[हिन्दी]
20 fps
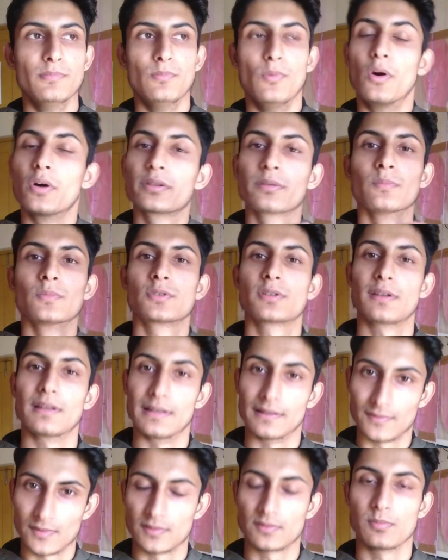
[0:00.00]
बहुत मुश्किल
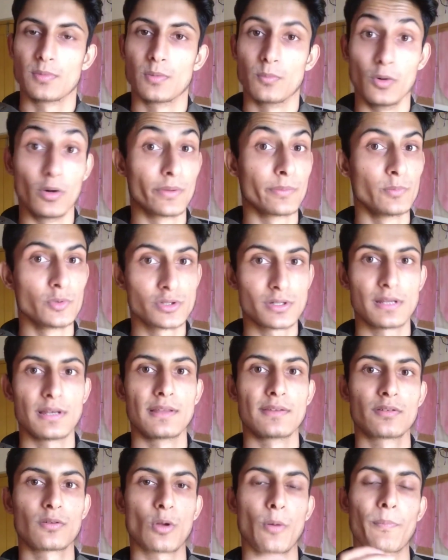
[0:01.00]
है सच में बहुत मुश्किल
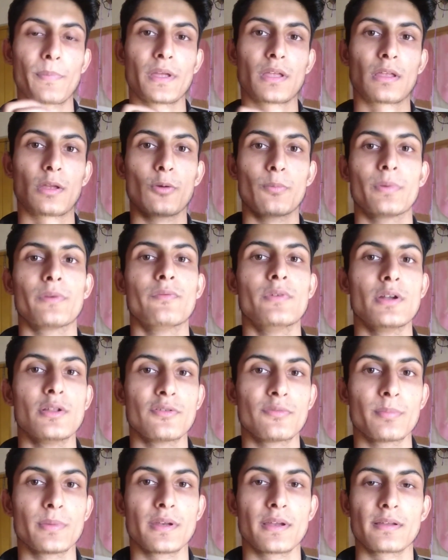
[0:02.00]
है इस टॉपिक के ऊपर
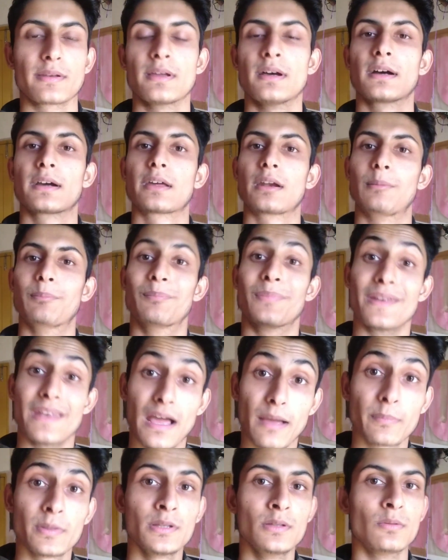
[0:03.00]
वीडियोस बनाना अगर आप
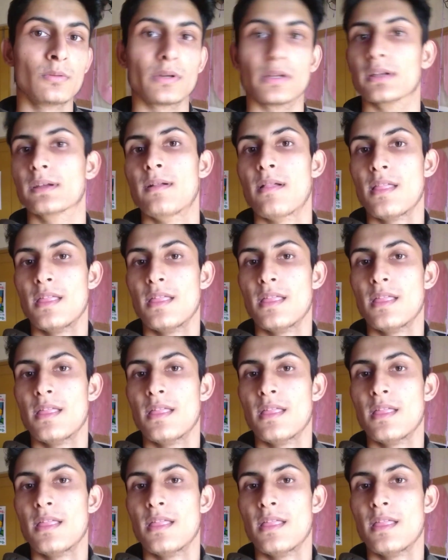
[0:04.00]
बना भी दोगे